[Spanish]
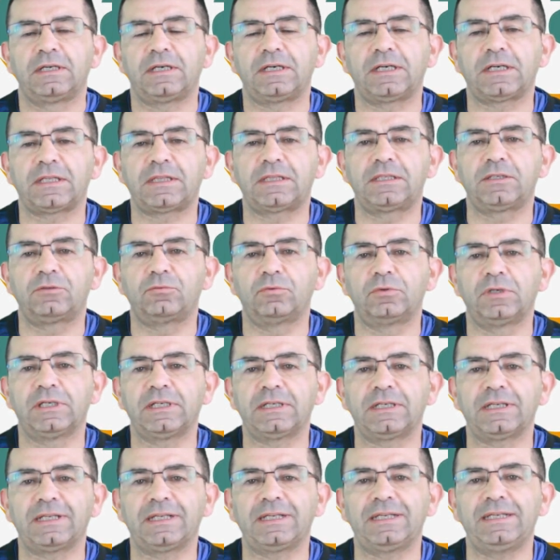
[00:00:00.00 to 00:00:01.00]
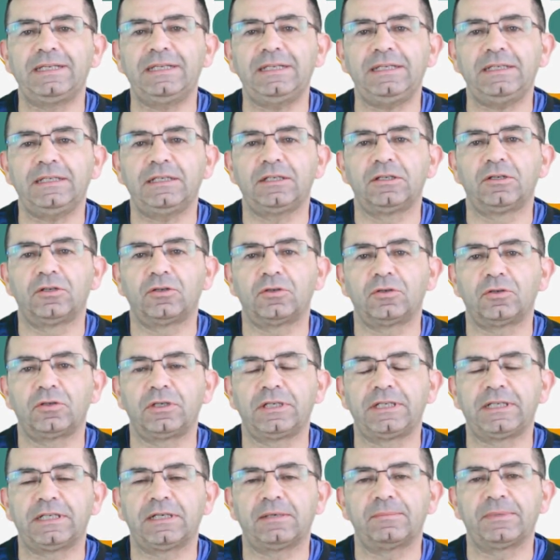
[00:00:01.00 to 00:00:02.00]
articular y
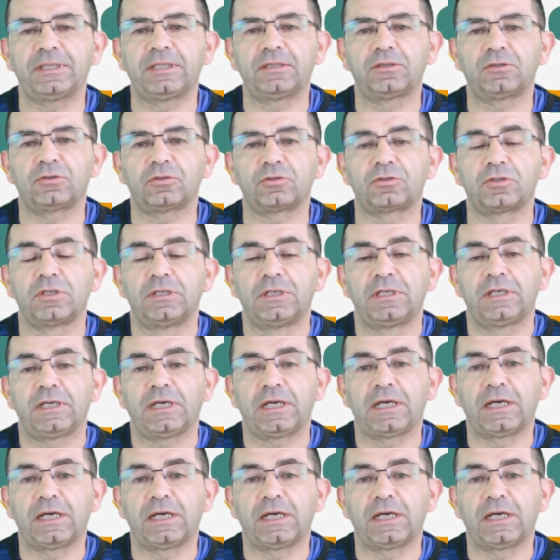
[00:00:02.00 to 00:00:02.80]
los ligamentos,